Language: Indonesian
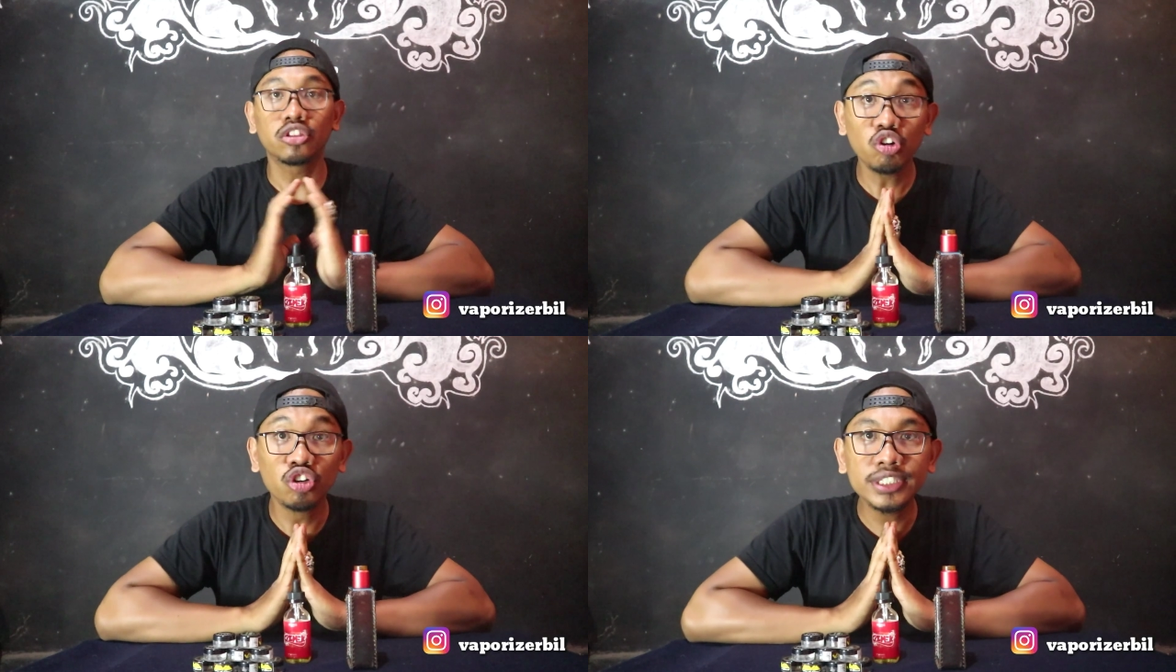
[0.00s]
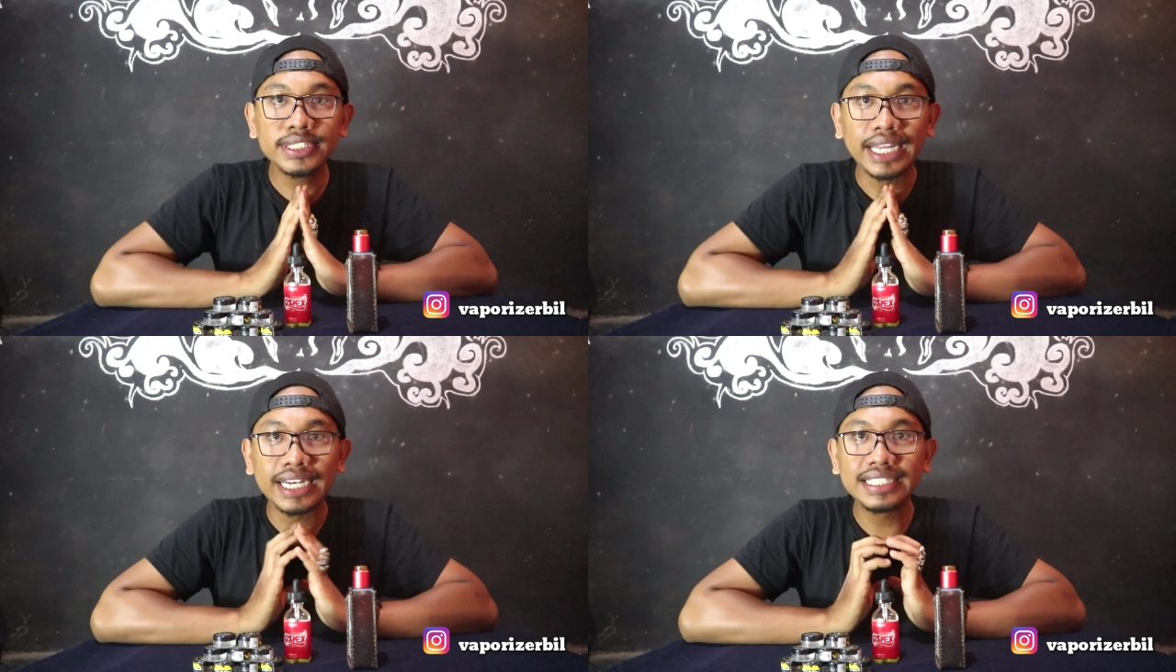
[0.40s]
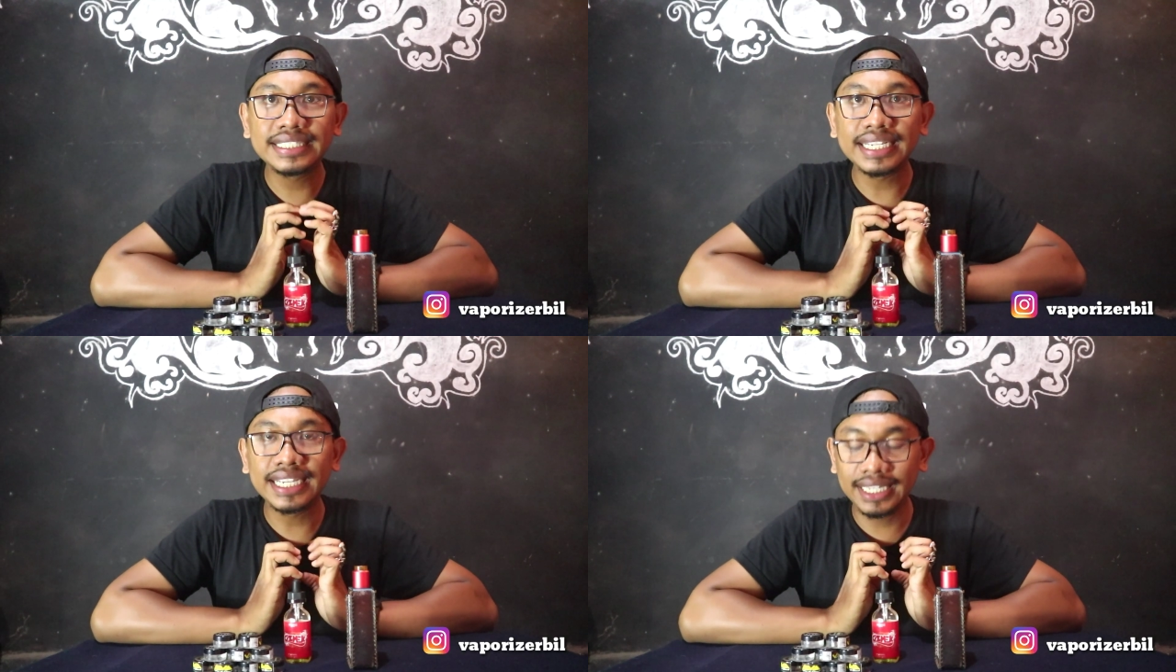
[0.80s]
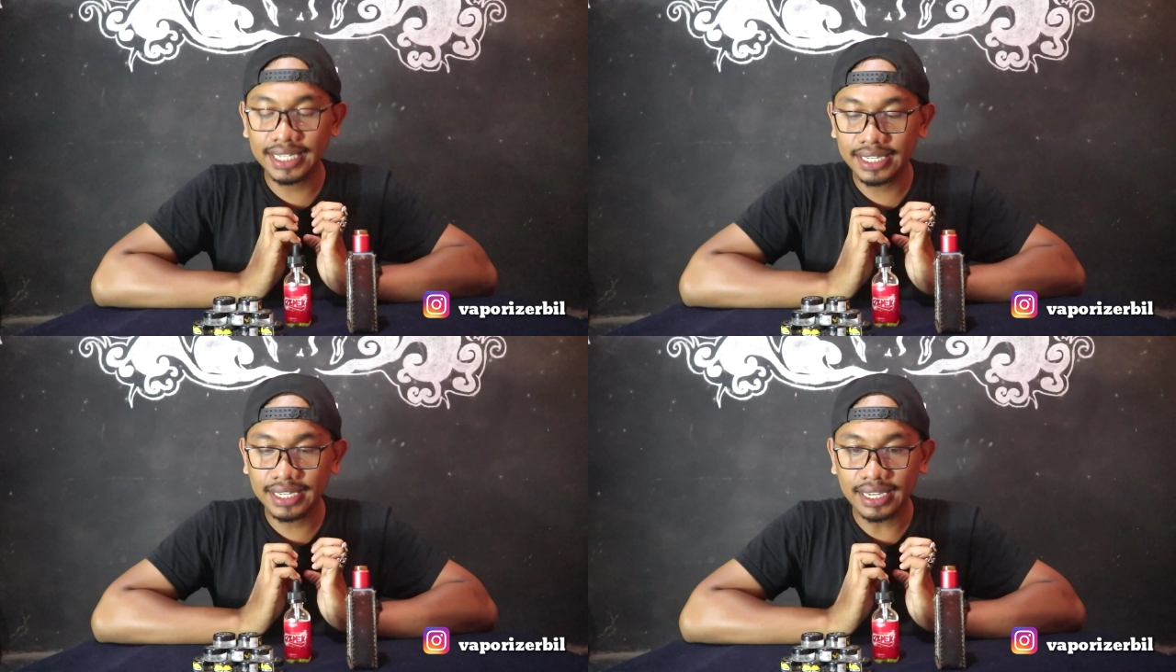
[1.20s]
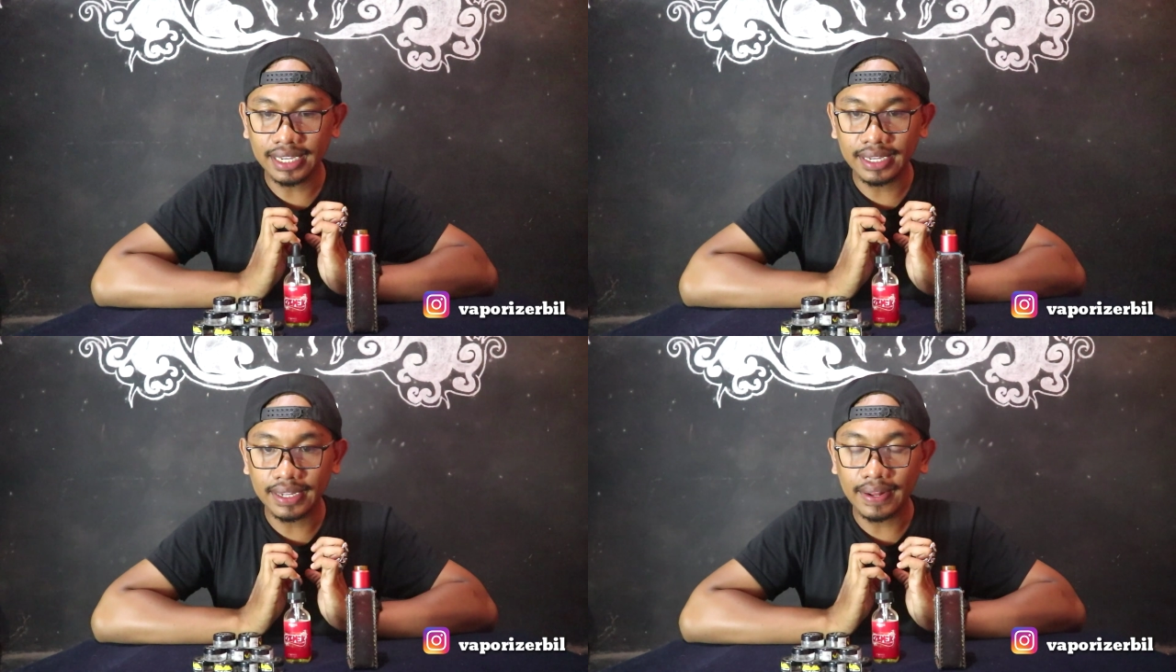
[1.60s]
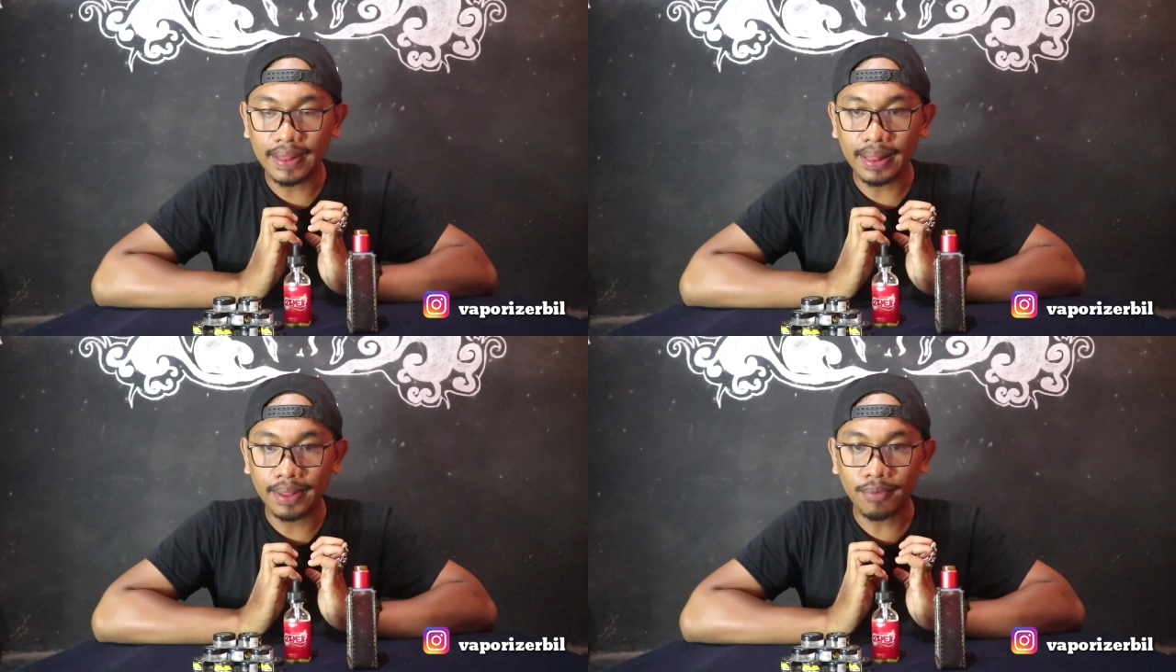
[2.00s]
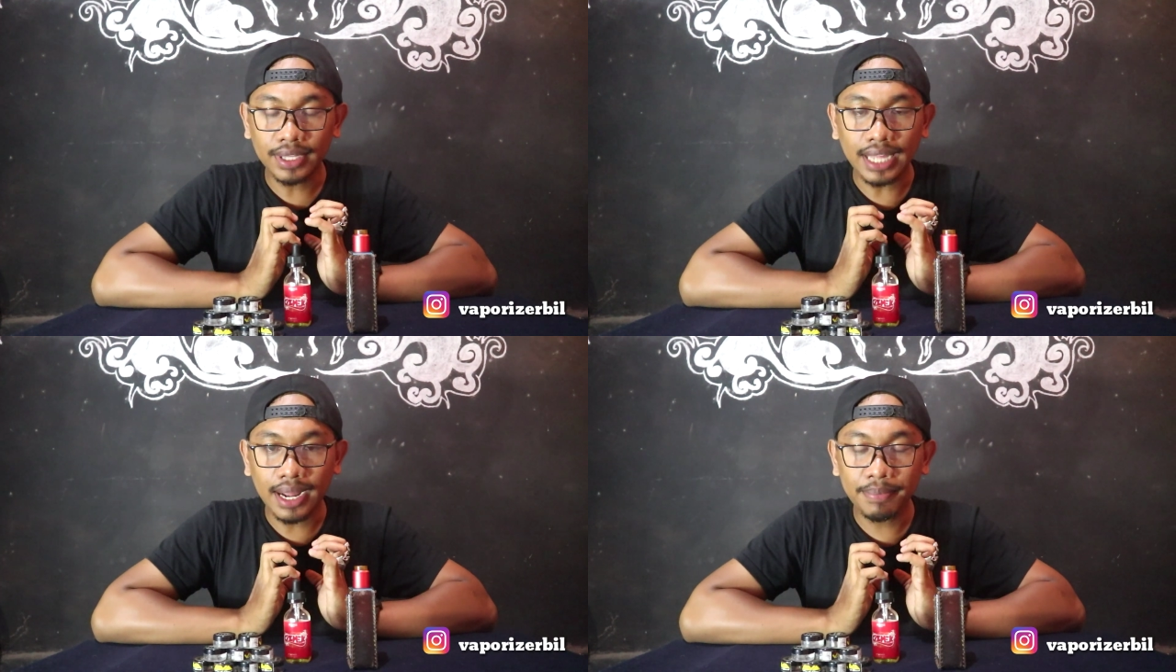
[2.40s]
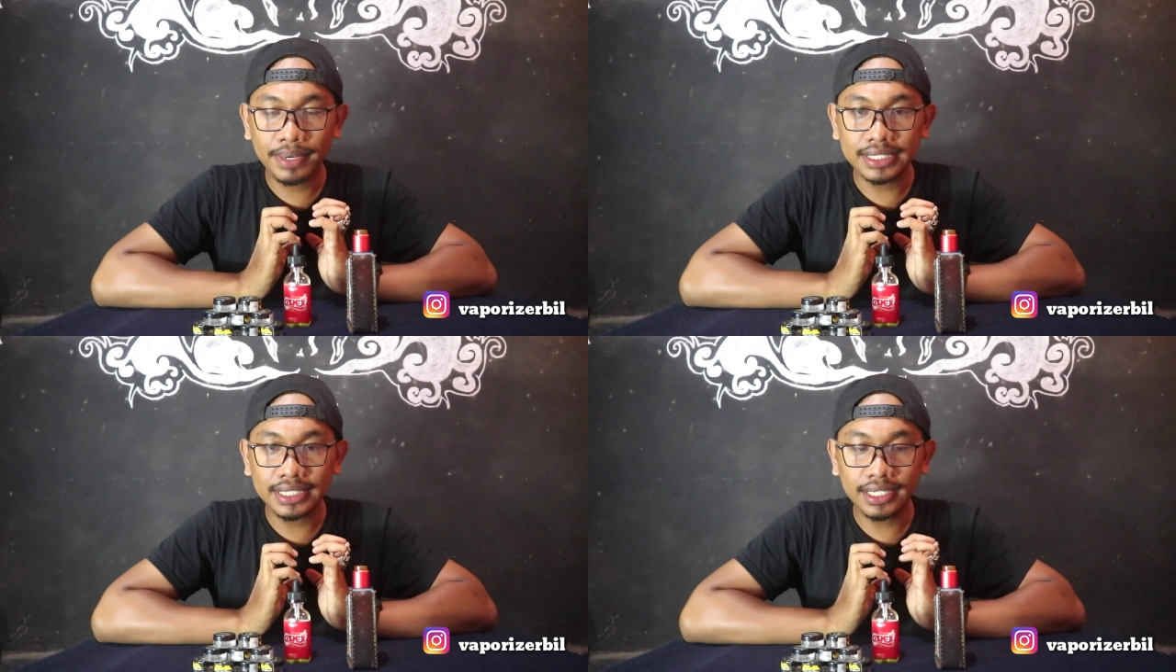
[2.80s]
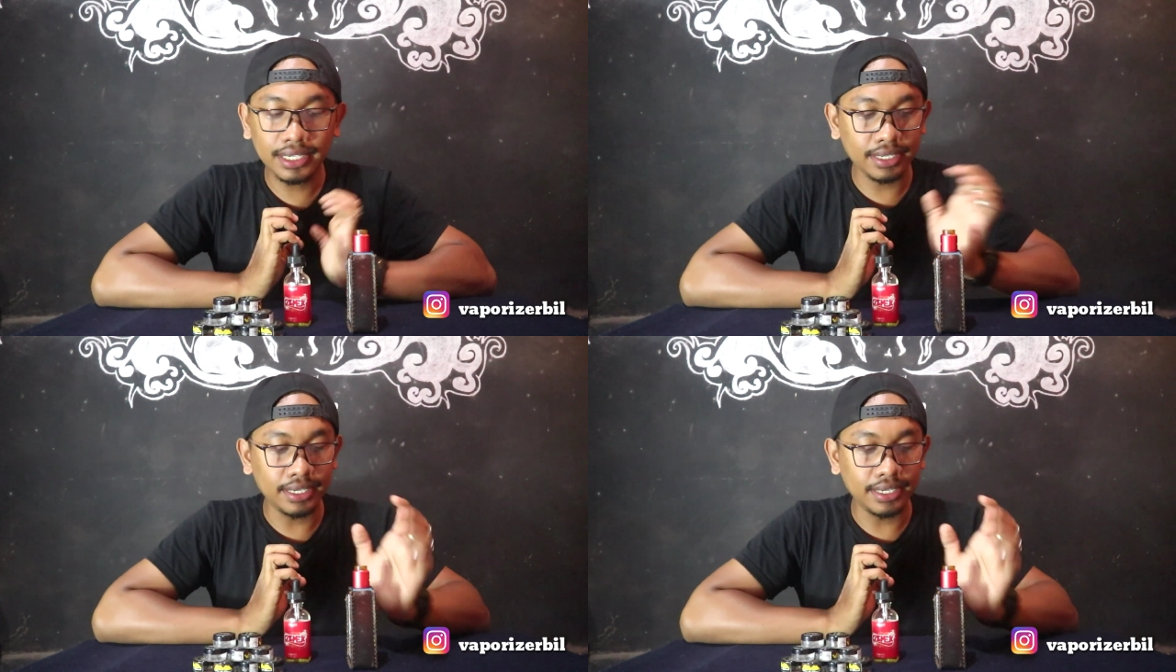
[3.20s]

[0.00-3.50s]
terus dari segi gue tangkap di sini